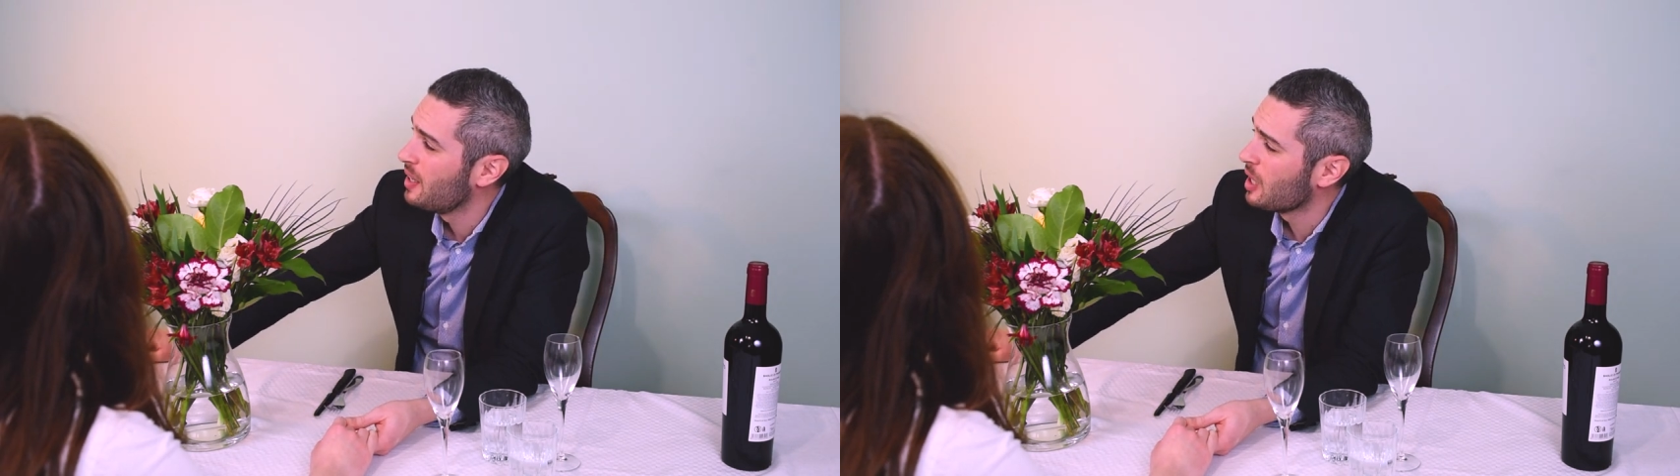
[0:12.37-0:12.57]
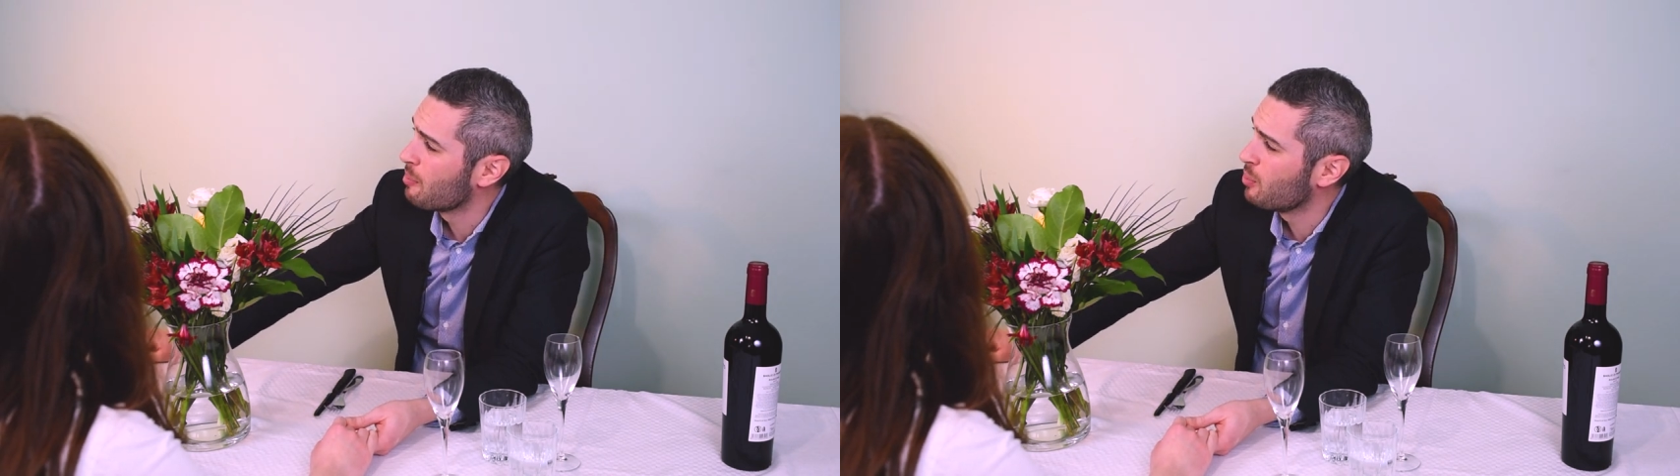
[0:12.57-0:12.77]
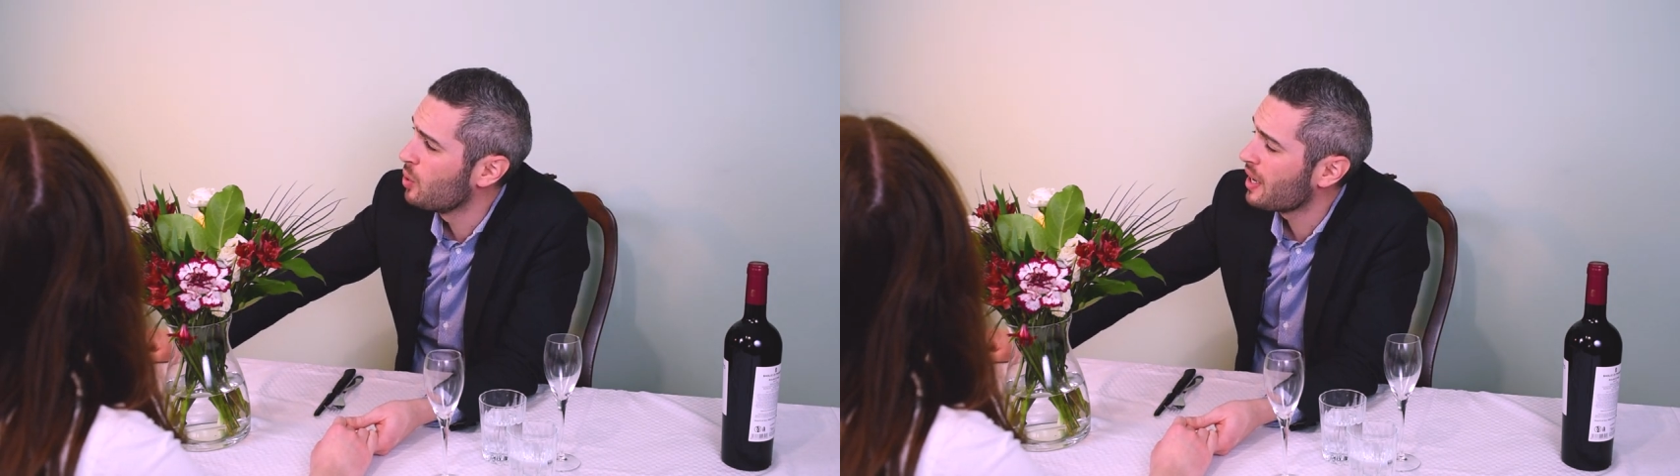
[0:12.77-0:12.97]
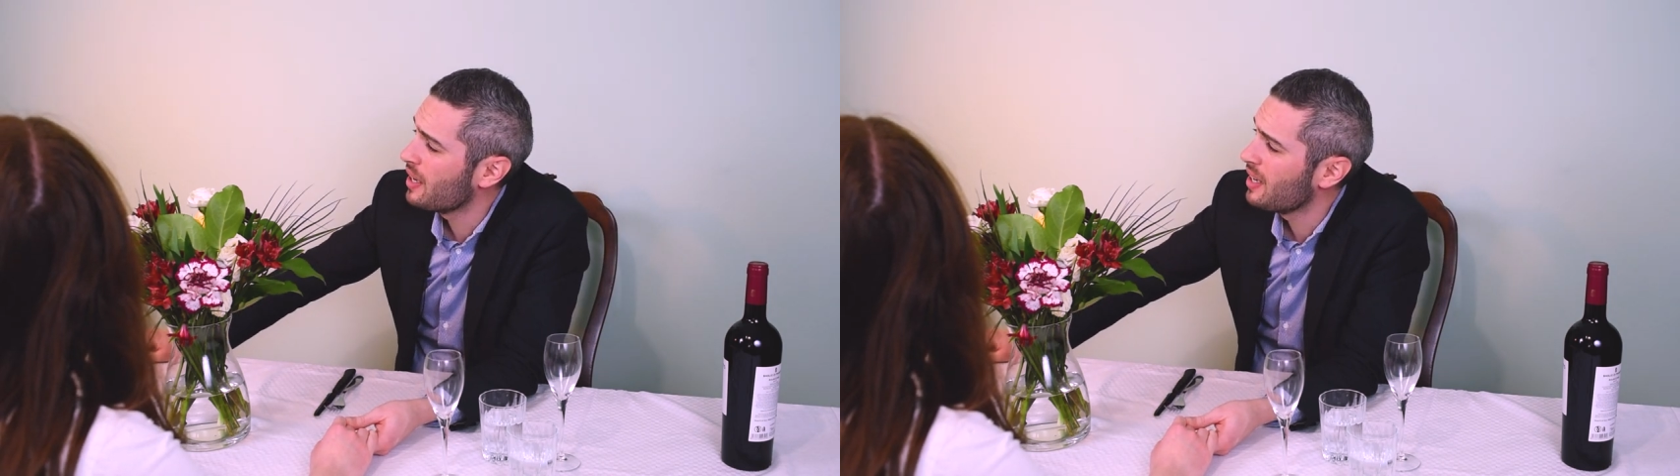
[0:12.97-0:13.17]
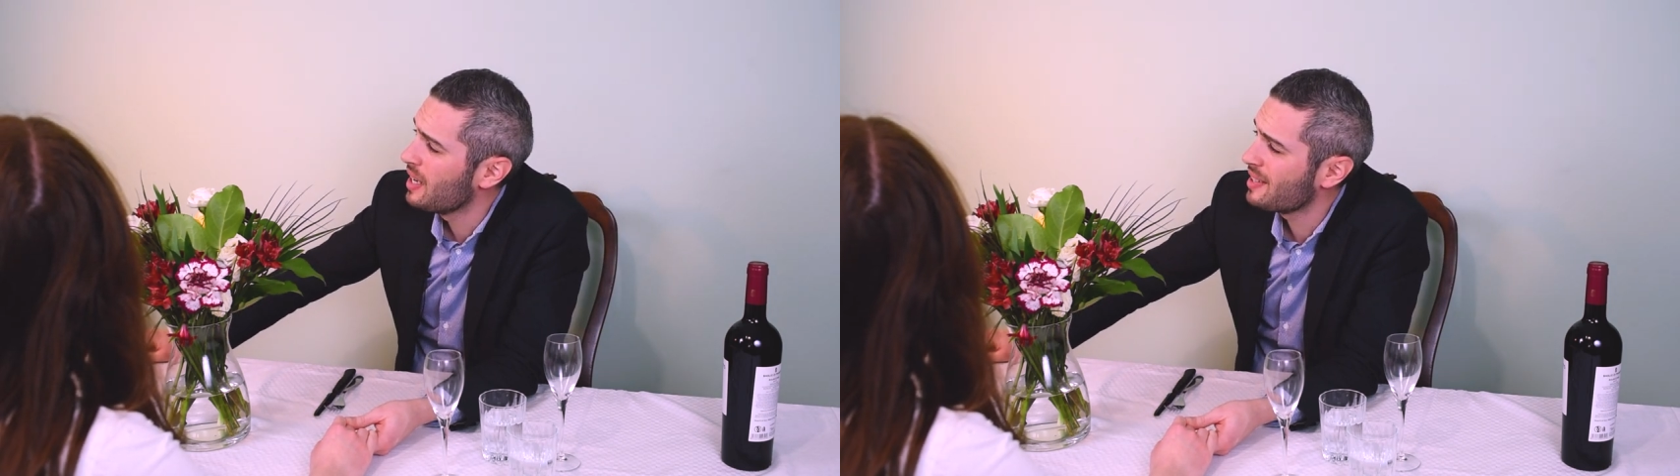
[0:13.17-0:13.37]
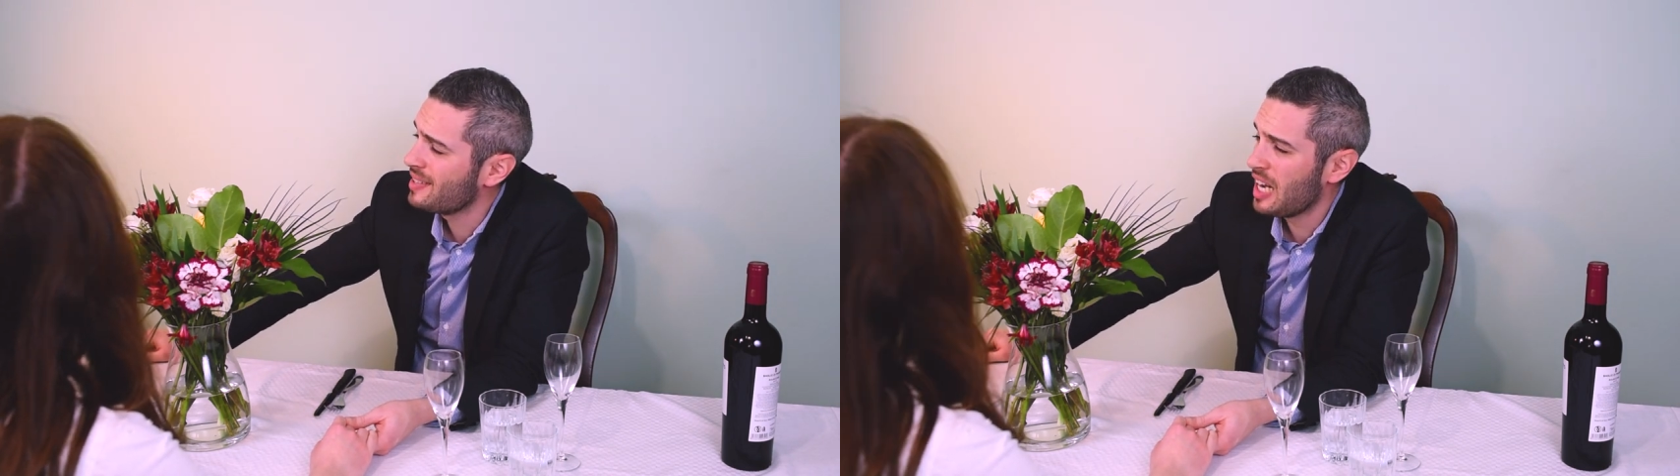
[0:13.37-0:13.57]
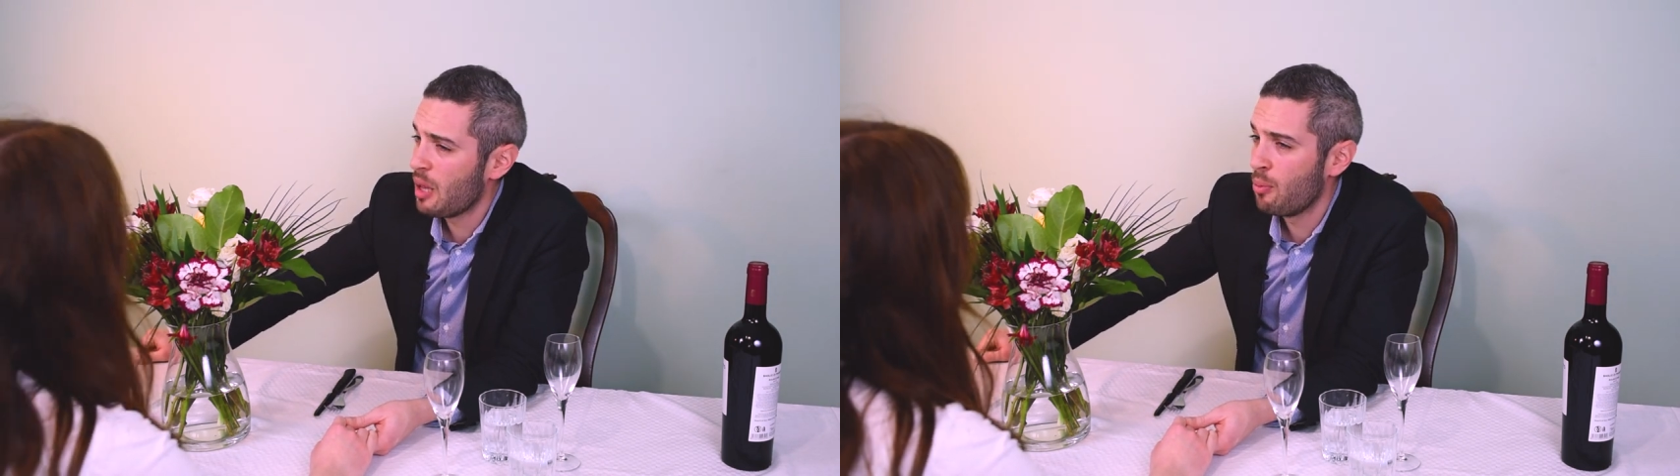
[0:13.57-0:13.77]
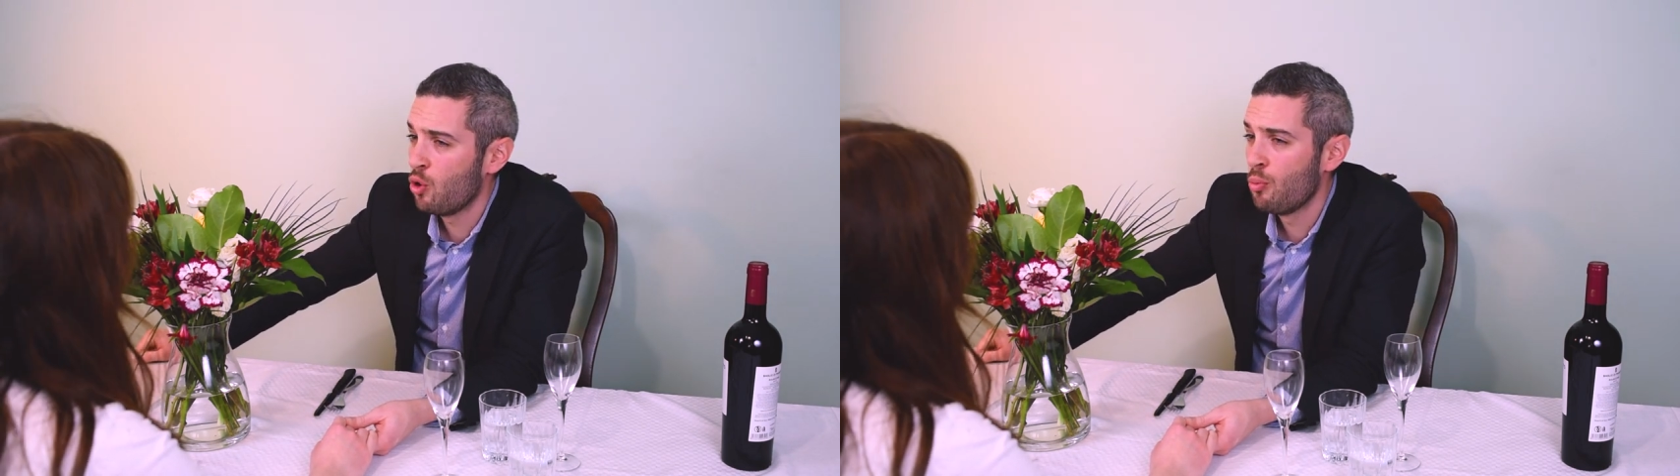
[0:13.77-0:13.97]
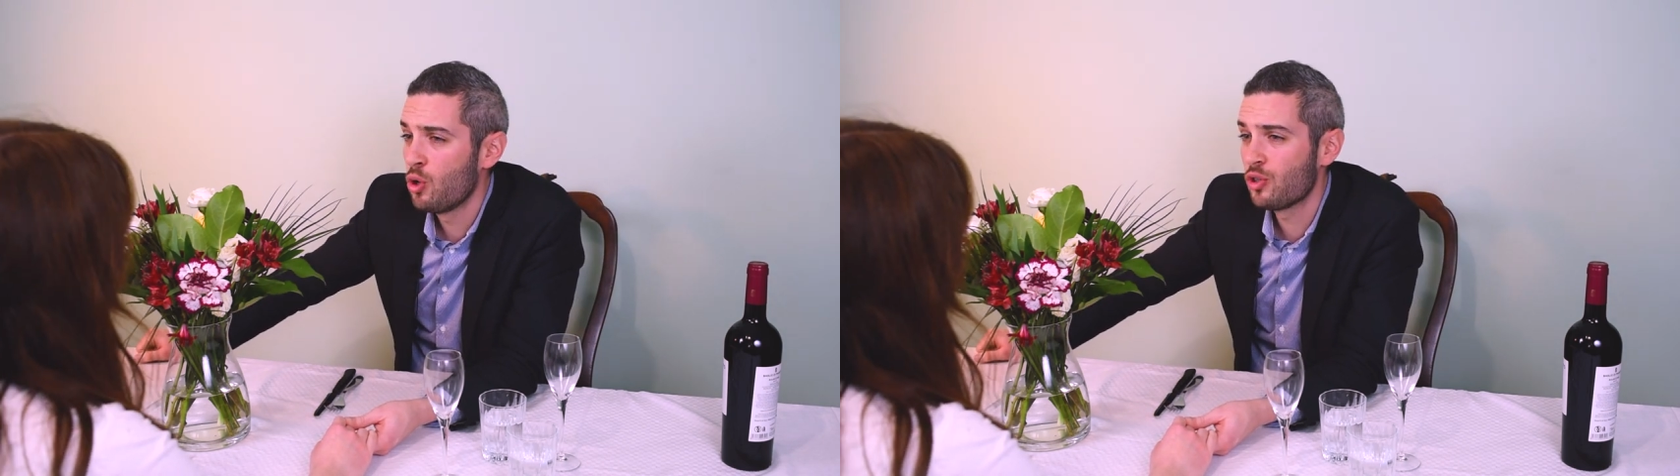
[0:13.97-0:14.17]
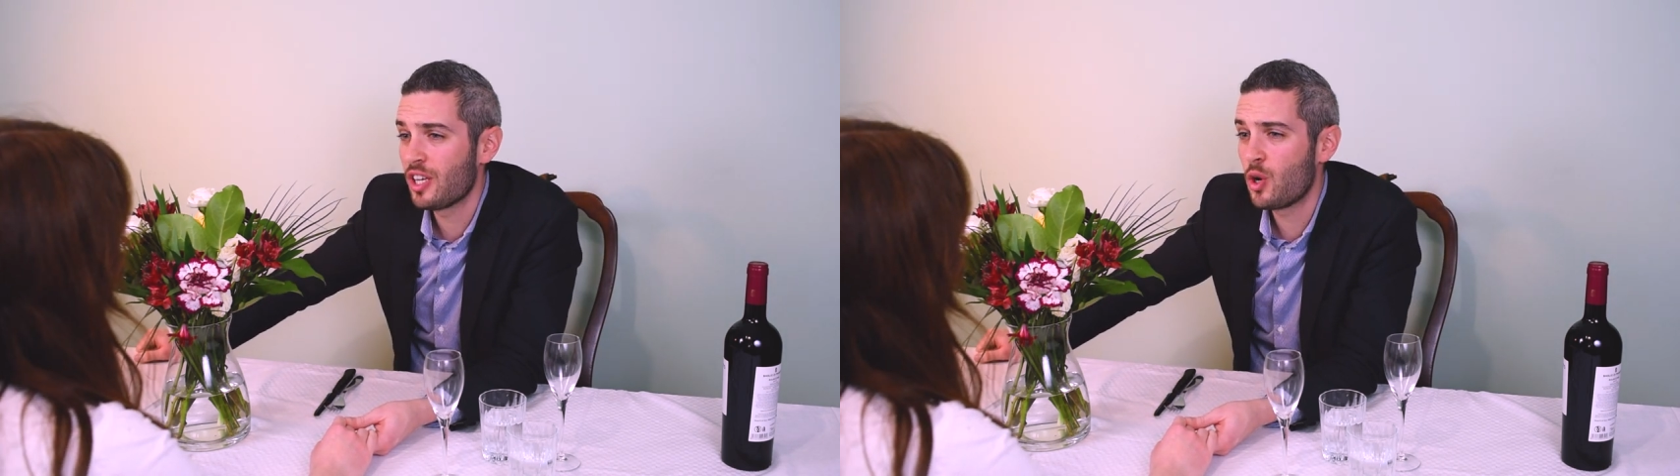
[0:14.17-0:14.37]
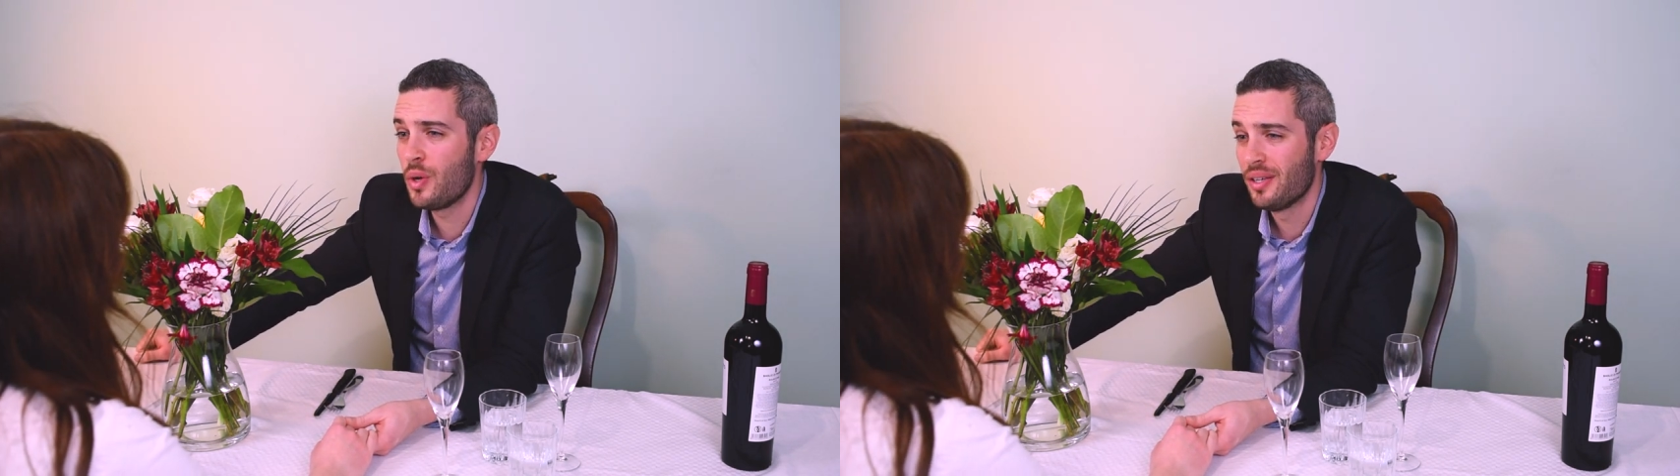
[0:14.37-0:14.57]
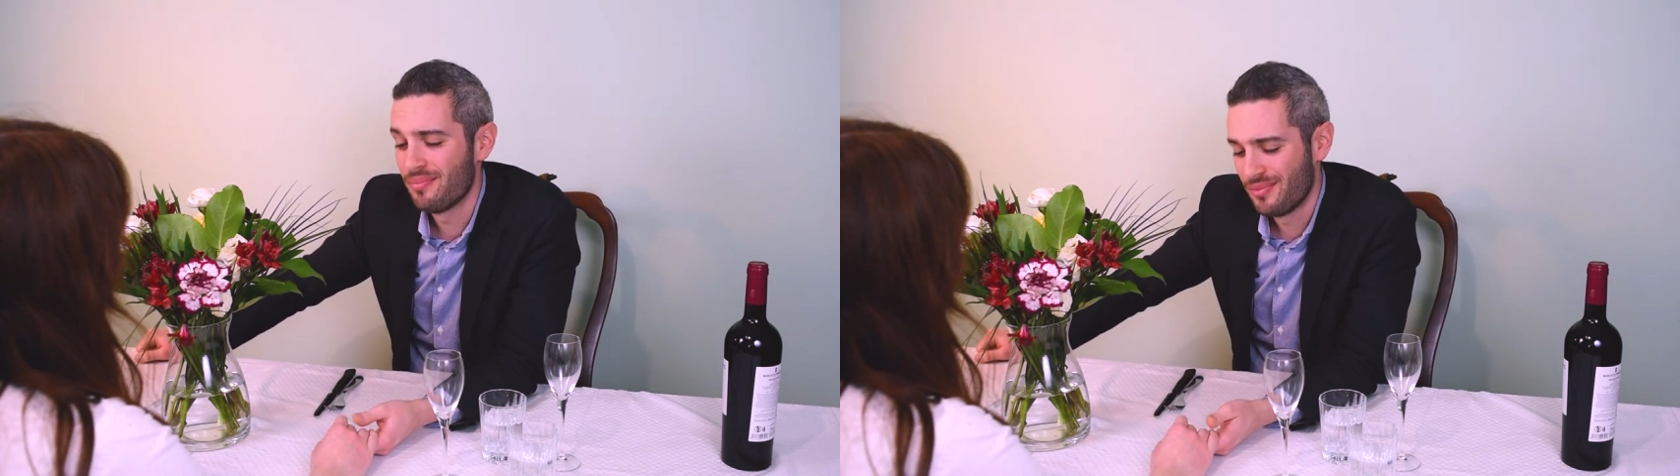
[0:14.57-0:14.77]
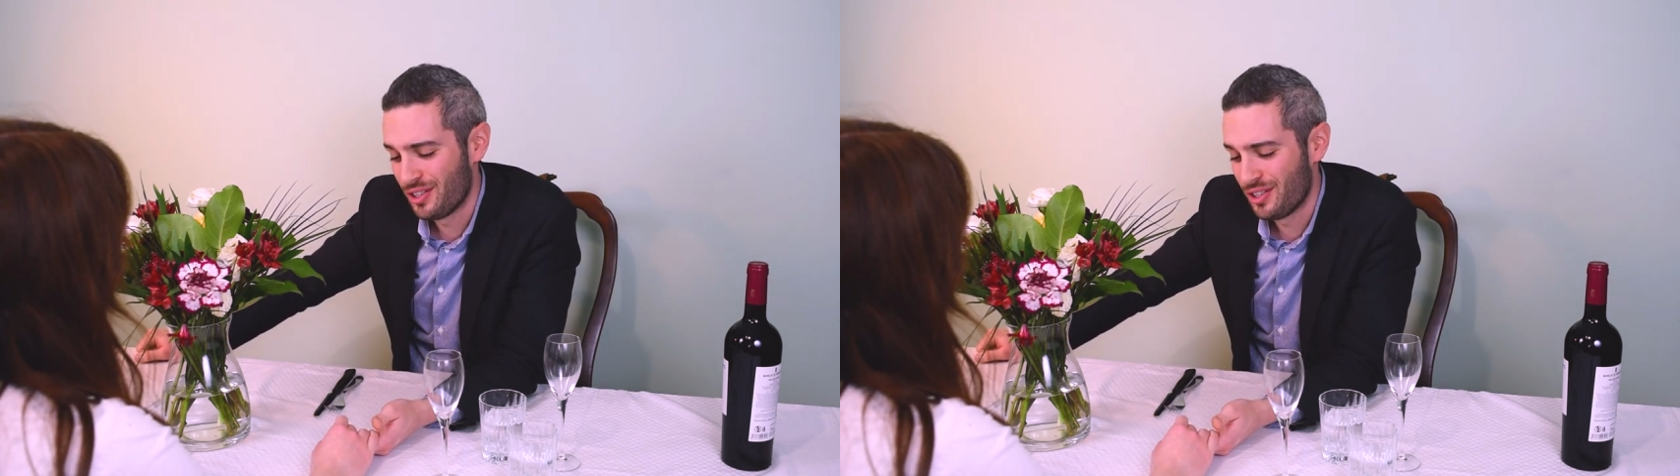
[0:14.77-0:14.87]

Eppure la stella più luminosa è qui,